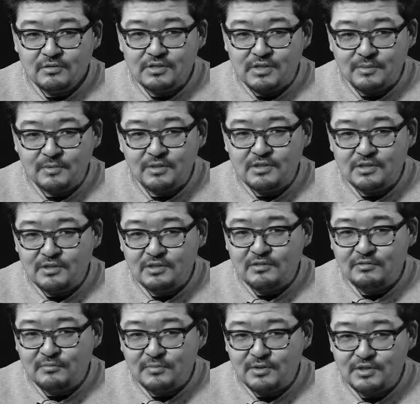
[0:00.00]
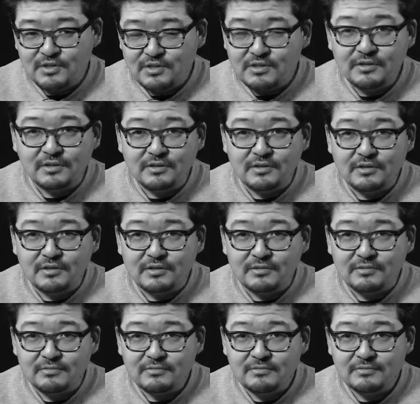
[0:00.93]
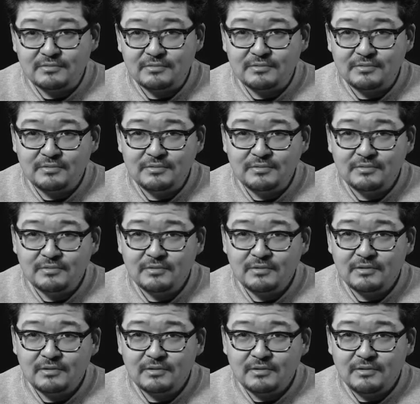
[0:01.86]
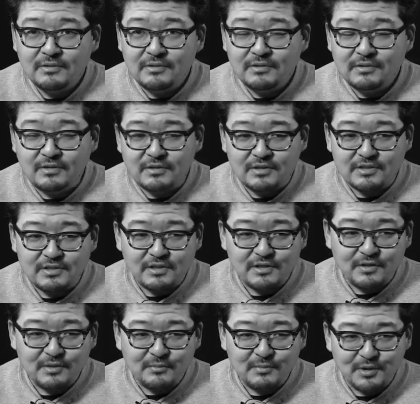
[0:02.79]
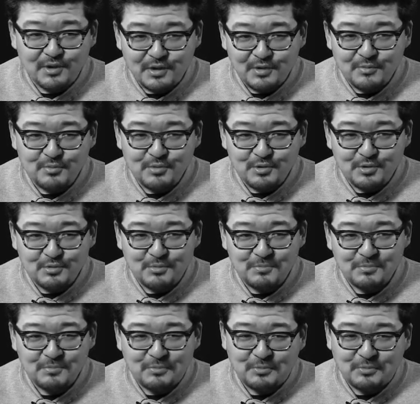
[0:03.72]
Самое ценное в моей жизни — это я. если меня не будет,